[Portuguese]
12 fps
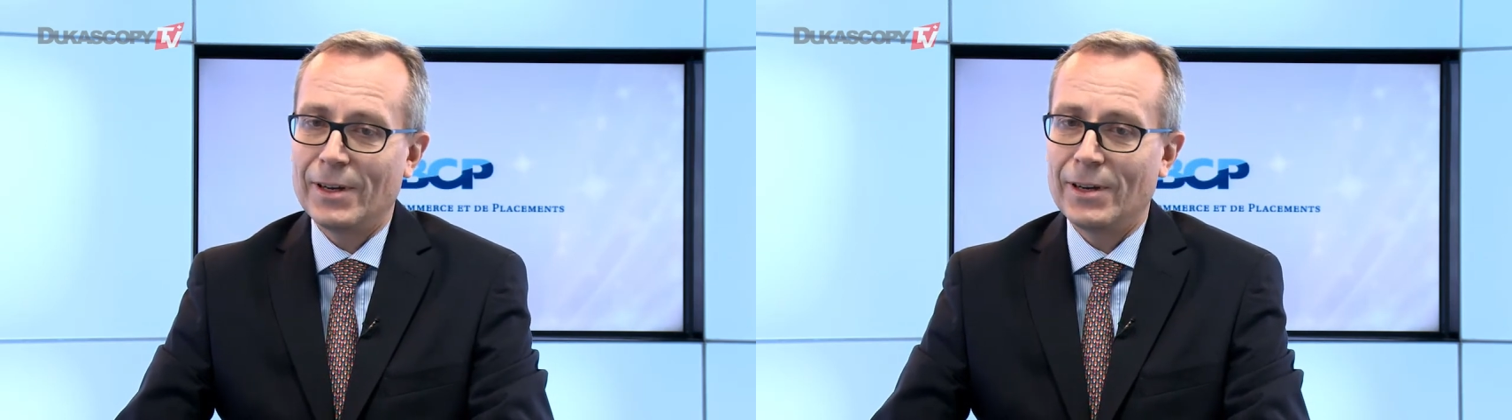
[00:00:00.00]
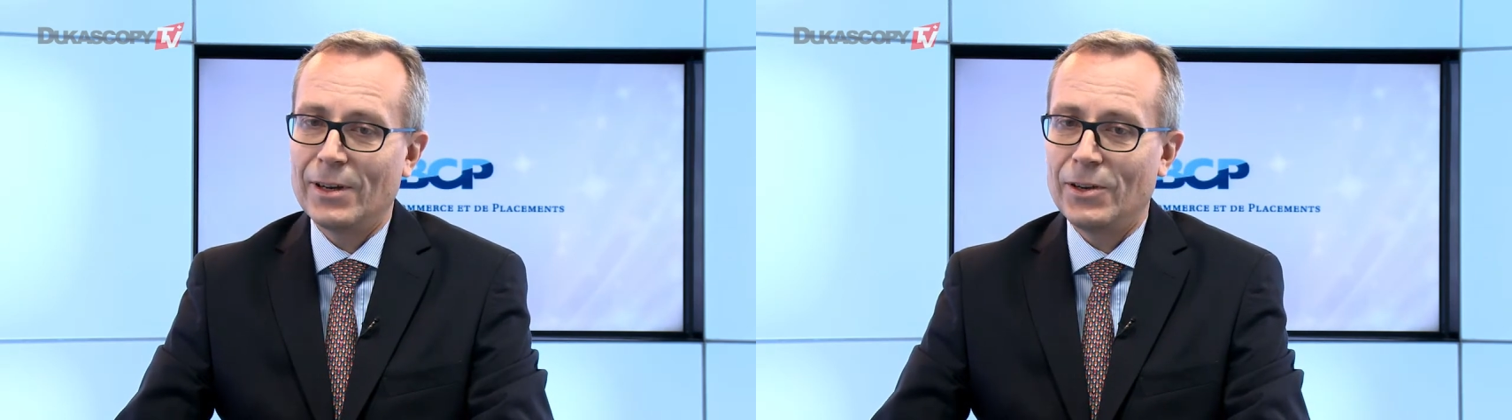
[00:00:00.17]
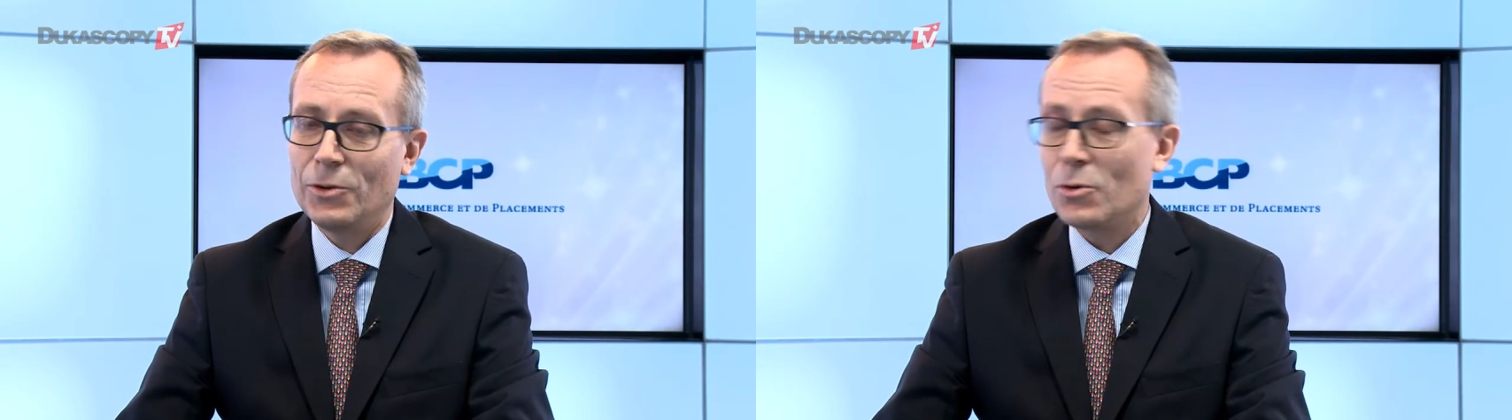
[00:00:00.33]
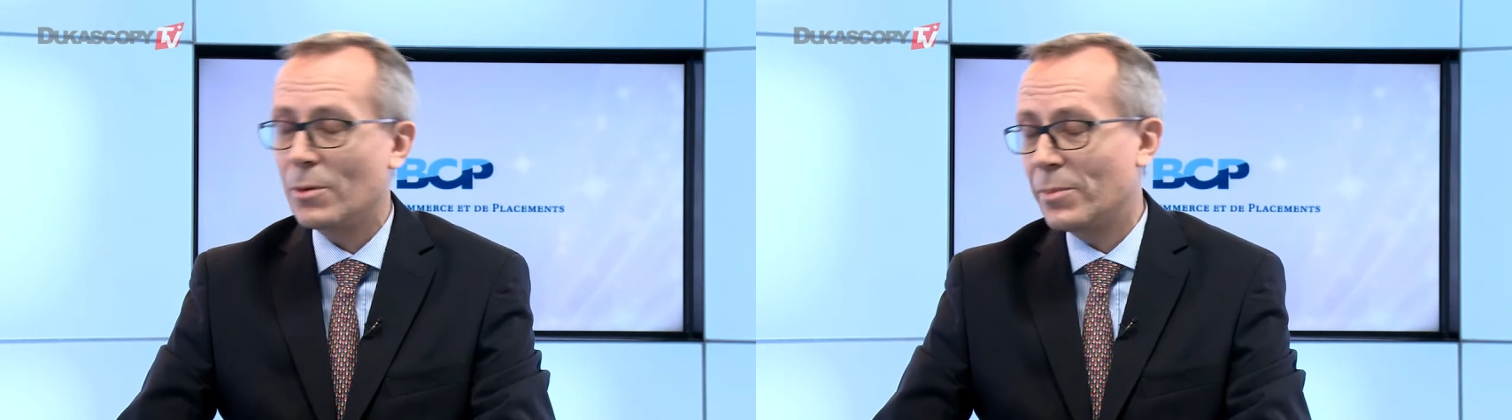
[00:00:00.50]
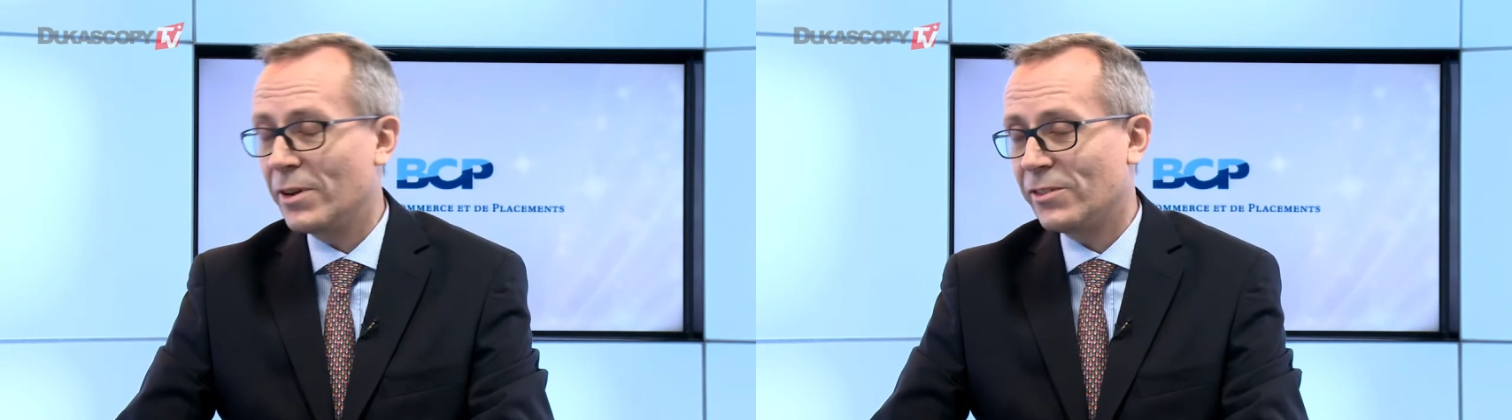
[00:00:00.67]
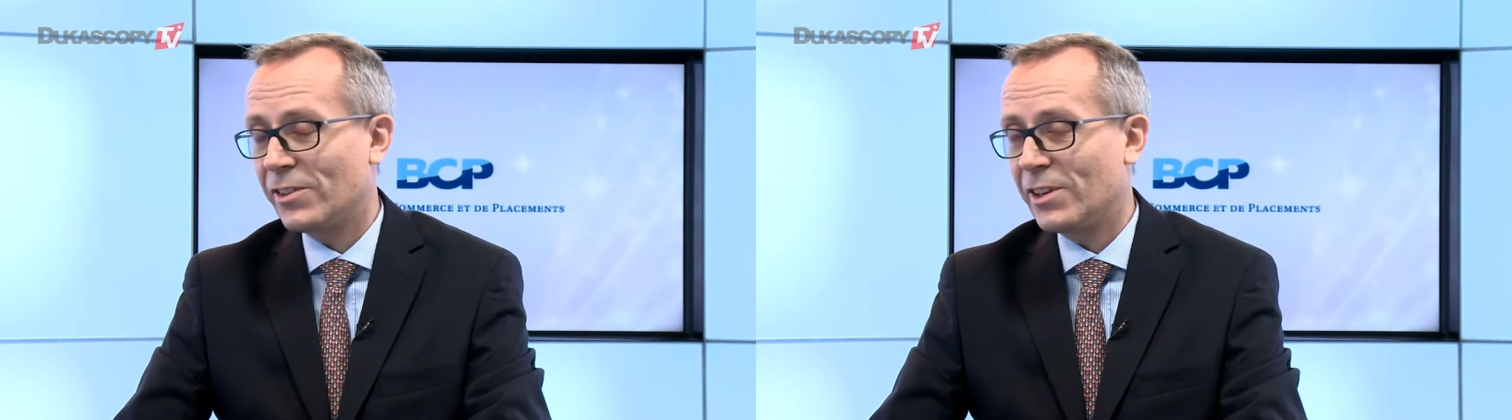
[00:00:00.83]
o
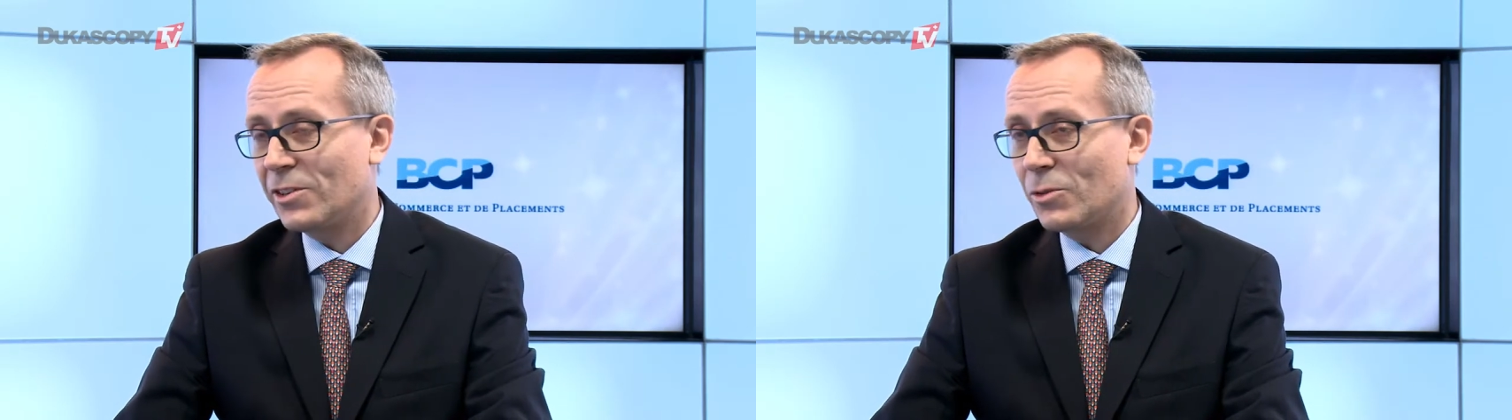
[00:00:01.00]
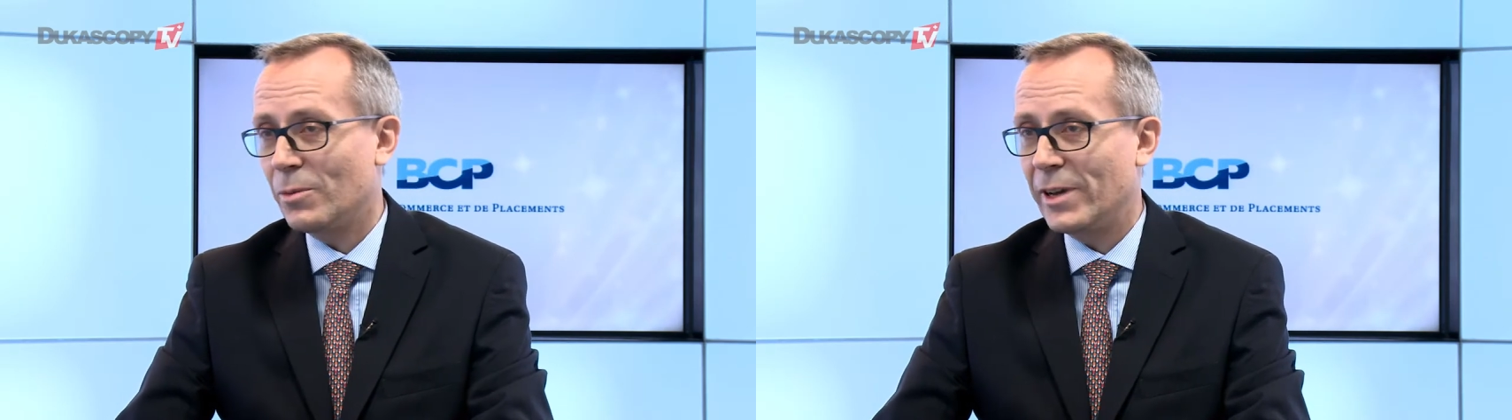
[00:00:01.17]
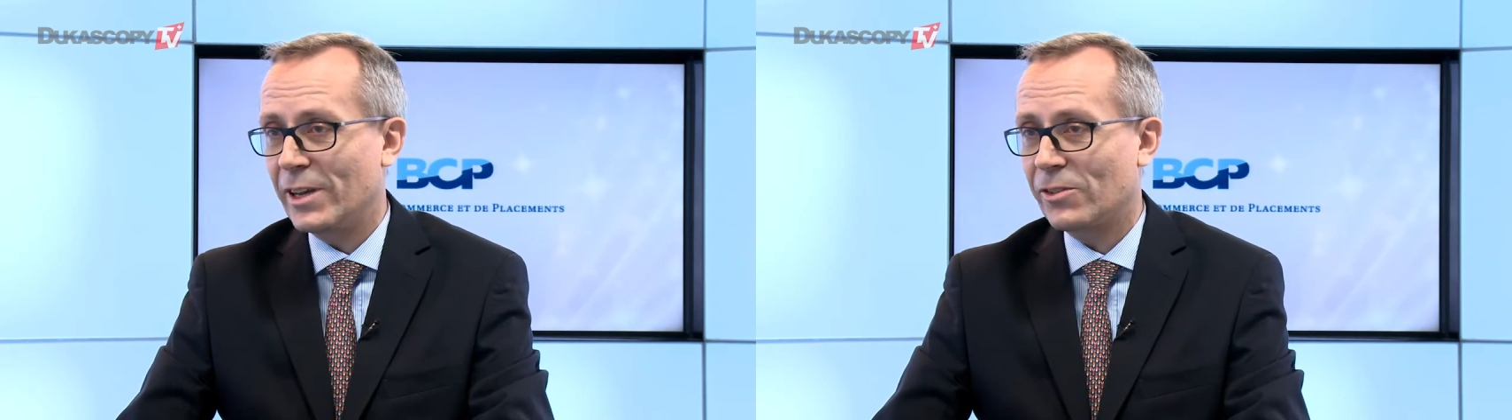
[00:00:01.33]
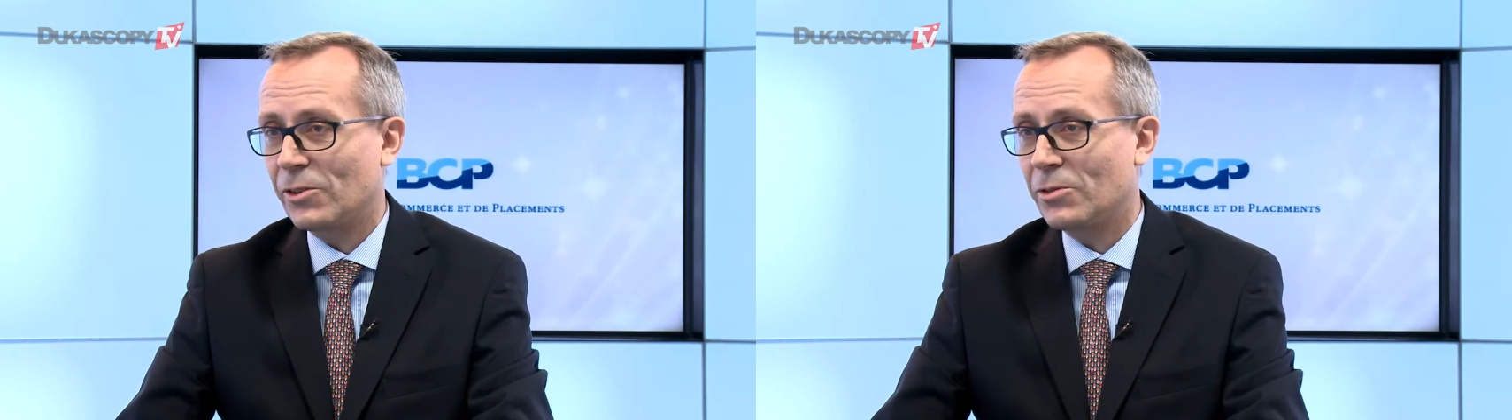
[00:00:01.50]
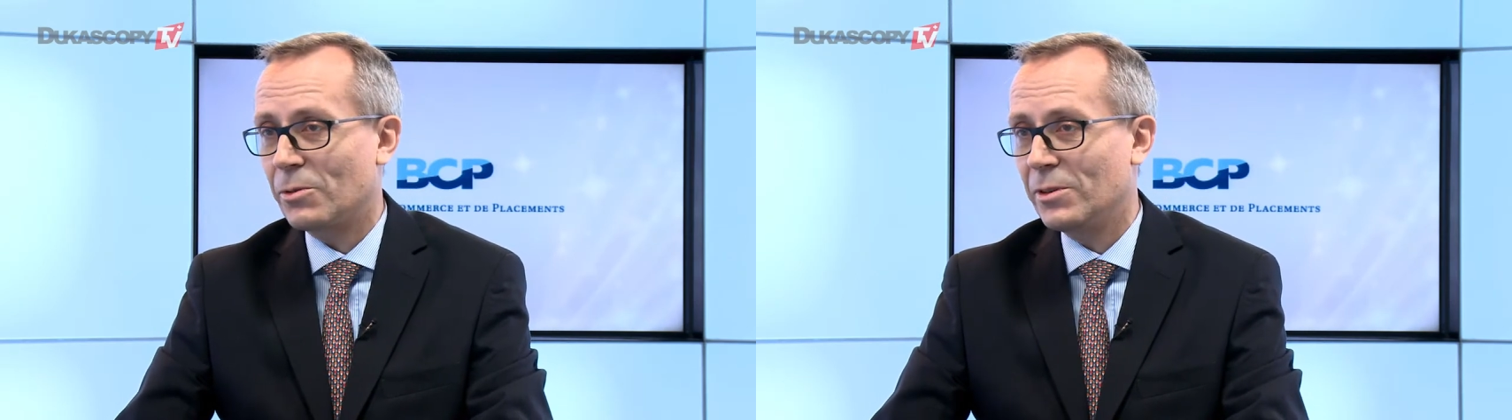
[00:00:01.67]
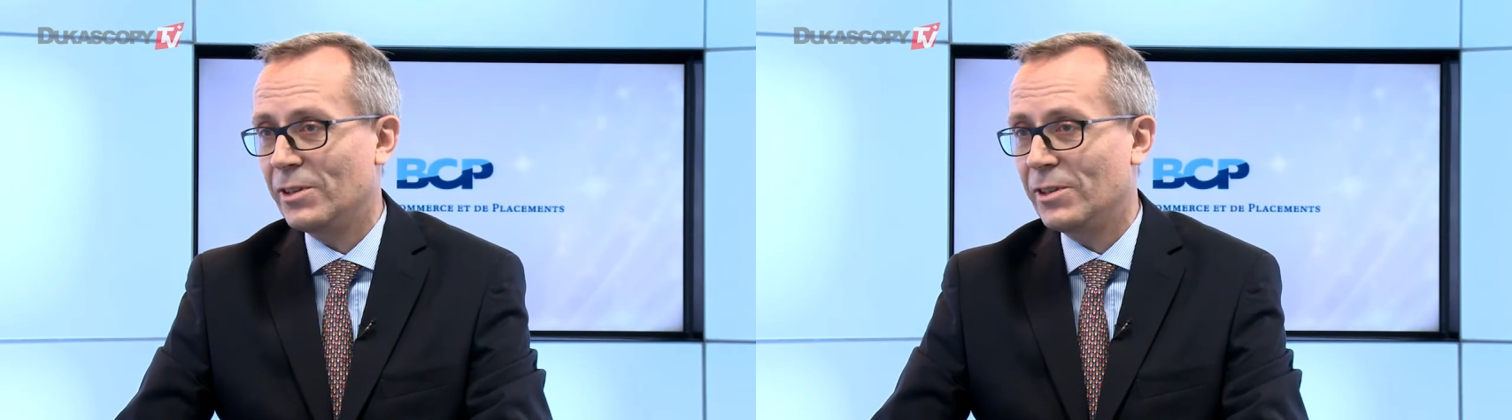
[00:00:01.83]
franco suíço certamente